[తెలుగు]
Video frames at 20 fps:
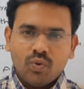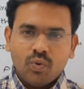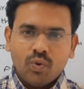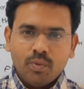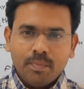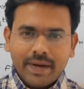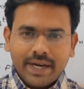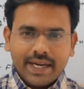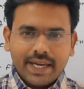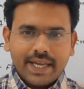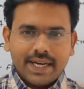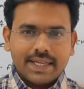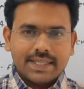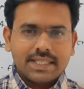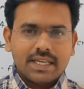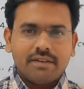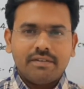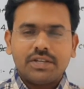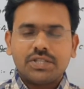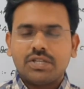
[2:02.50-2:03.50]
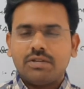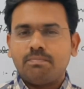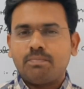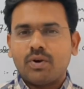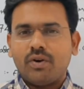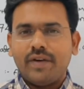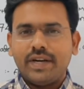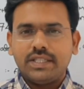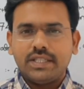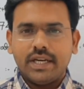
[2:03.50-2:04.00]
ఉమెన్కి రిజర్వేషన్
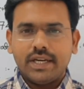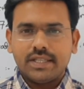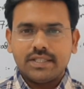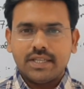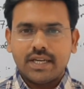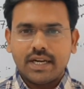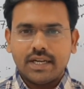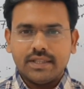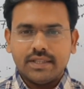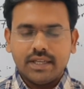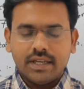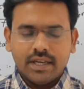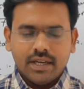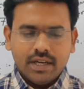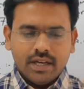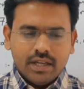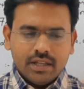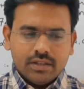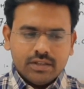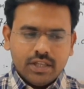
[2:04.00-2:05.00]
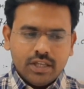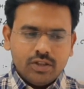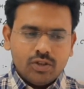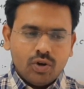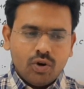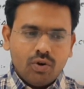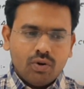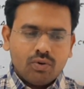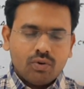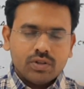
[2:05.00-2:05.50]
ప్రొవైడ్ చేయడం జరిగింది
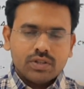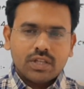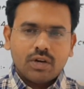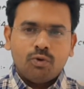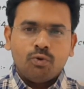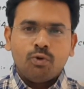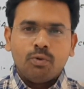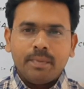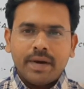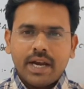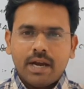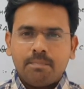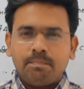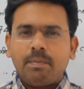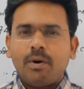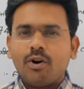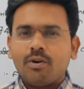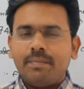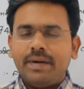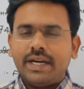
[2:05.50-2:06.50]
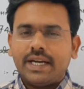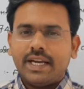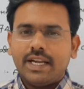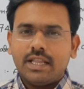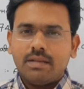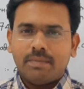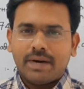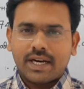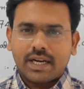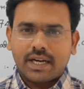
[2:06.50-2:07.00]
దీంతో కొంత ఉమెన్ ఎంపవర్మెంట్
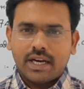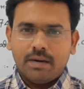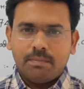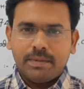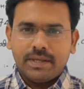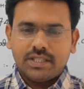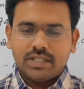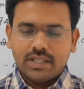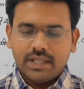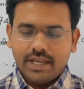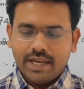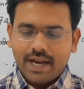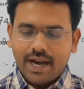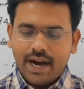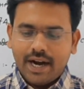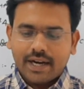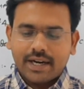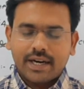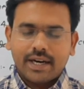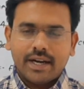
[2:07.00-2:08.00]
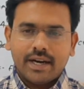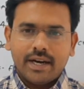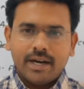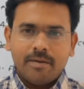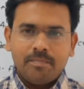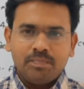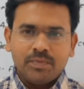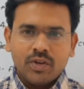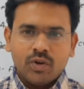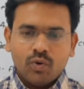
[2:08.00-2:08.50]
అనేది మనకు కనిపించింది అక్కడ
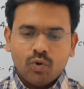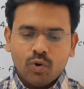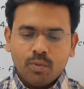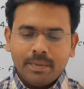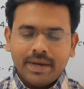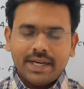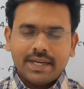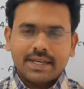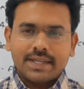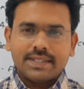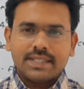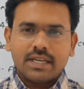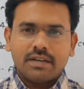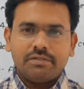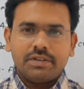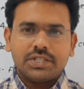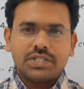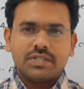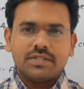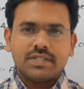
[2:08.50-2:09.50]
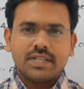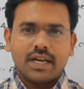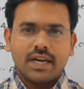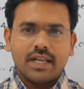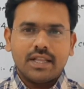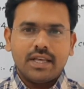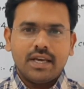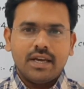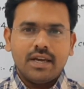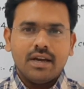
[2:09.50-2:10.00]
ఉమెన్ రిజర్వేషన్స్
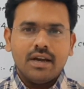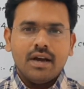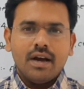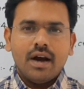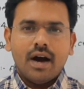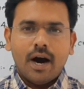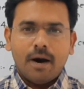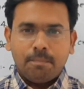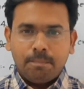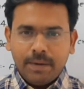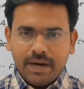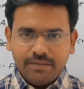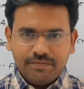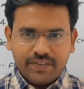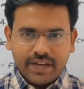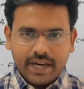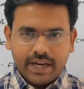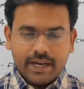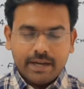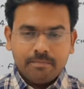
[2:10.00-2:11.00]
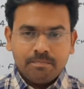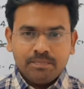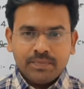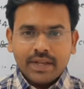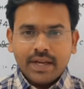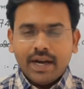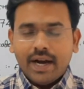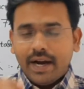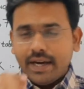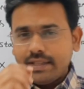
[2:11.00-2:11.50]
అనేది అప్లిఫ్ట్ అయినాయి
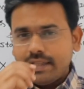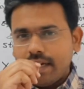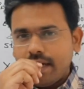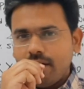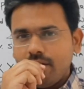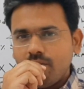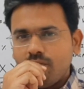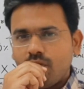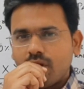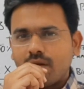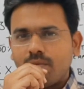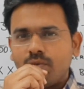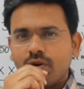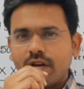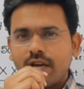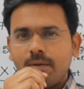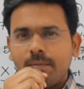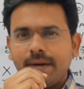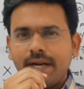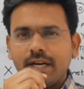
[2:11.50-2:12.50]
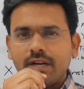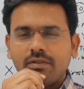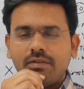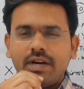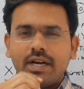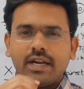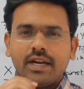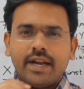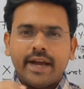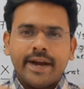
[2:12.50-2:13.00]
అయితే ఒక
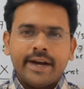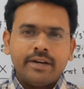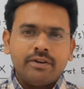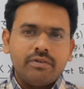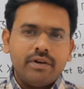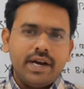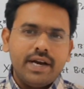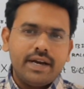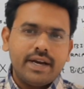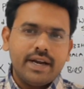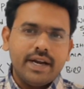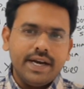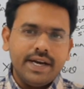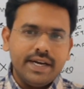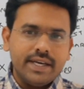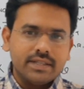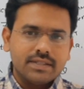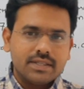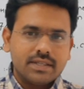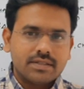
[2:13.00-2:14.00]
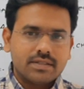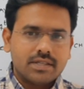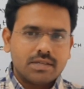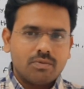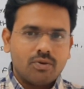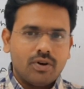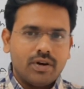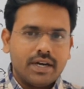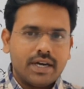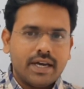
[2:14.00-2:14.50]
ముఖ్యమైనటువంటి నెగిటివ్ ఏంటి ఇండియన్
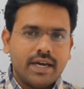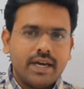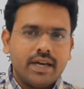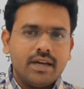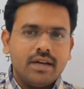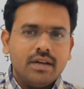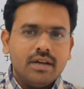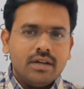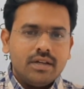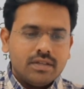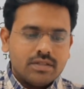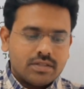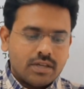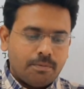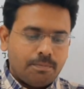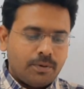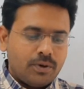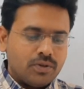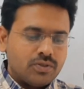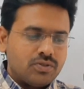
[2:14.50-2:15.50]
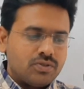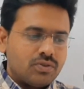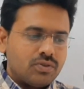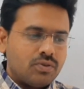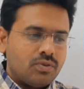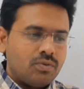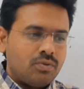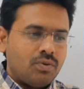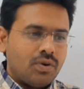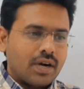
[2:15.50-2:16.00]
సిస్టంలో అంటే సపోజ్
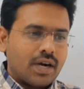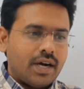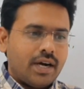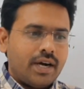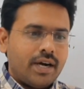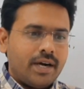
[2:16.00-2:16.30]
ఒక